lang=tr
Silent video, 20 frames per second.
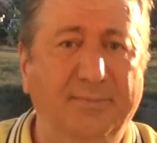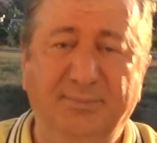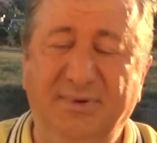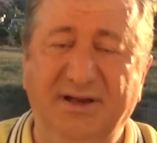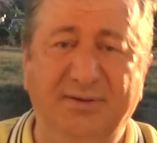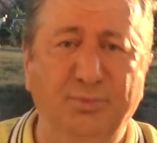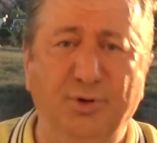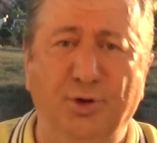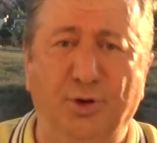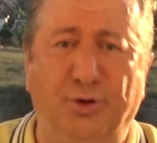
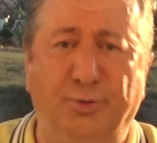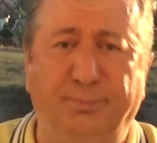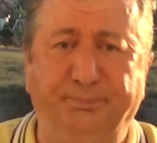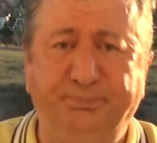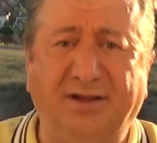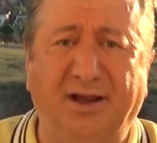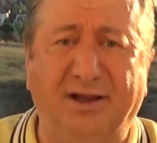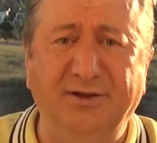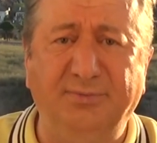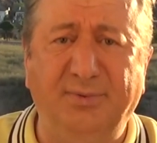Bilmiyorum
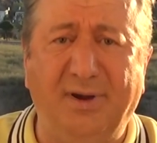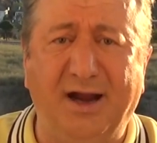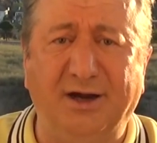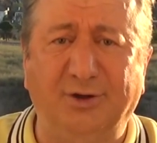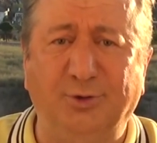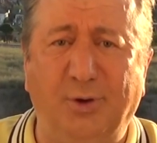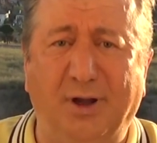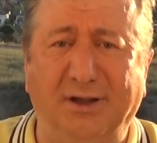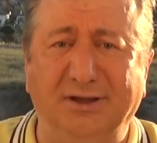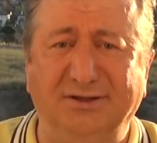Tayyip
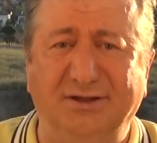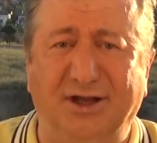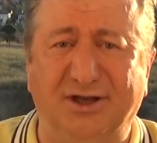Erdoğan'ın